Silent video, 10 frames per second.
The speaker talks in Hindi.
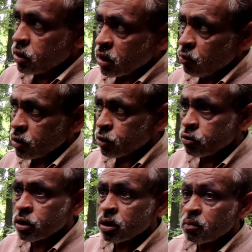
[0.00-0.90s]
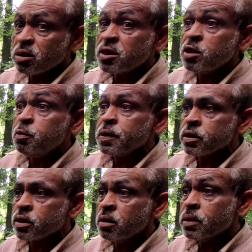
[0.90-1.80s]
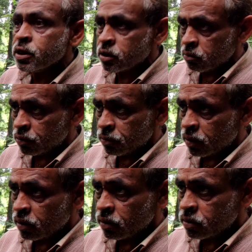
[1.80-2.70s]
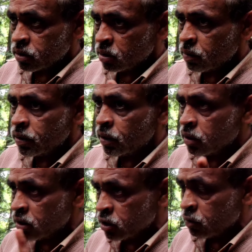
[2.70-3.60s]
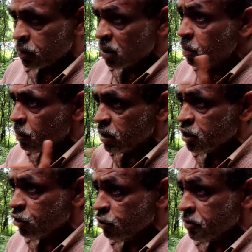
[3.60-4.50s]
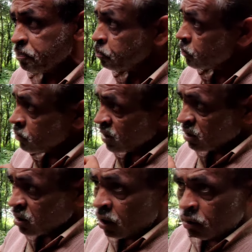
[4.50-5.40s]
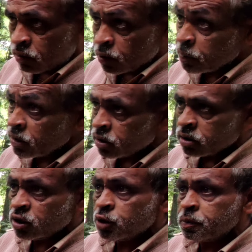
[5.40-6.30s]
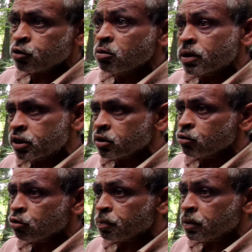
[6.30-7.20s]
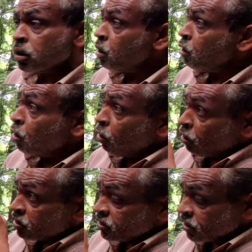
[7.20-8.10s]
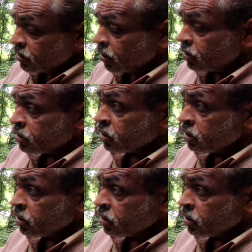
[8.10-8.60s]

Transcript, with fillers: और इसका वाटर जो रहता है टीवी पेशेंट के लिए मेडिसिन जैसे हमारे डेंटल डिस्ट्रिक्ट था हमारी सेंटेरियम हम्म। इसका हवा और पानी देता है टीवी पेशेंट को मेडिसिन तौर पर और रीजन यही